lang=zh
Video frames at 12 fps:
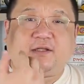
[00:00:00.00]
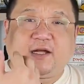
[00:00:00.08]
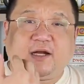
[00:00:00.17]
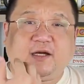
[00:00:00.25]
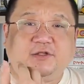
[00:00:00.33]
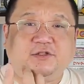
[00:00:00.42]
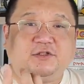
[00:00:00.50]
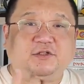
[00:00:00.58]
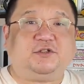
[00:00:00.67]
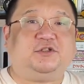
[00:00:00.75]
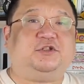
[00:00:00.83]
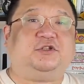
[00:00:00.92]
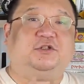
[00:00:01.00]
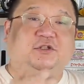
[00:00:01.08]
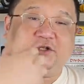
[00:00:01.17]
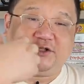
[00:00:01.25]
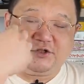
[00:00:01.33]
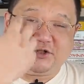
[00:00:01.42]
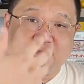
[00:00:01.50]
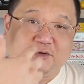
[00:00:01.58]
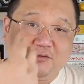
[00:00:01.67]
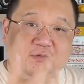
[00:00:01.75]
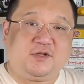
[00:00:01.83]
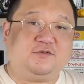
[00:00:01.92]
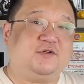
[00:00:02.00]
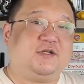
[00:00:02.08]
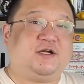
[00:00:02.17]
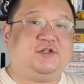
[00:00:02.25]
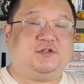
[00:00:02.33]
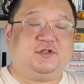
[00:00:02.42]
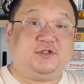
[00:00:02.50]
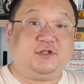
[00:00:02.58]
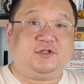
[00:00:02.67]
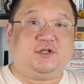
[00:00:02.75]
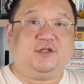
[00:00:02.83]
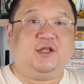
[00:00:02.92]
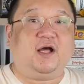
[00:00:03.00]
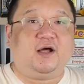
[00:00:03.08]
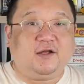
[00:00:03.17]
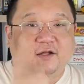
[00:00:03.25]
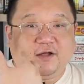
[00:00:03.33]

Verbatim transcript: 他是指的这个蒙面作家，指的这个人呢，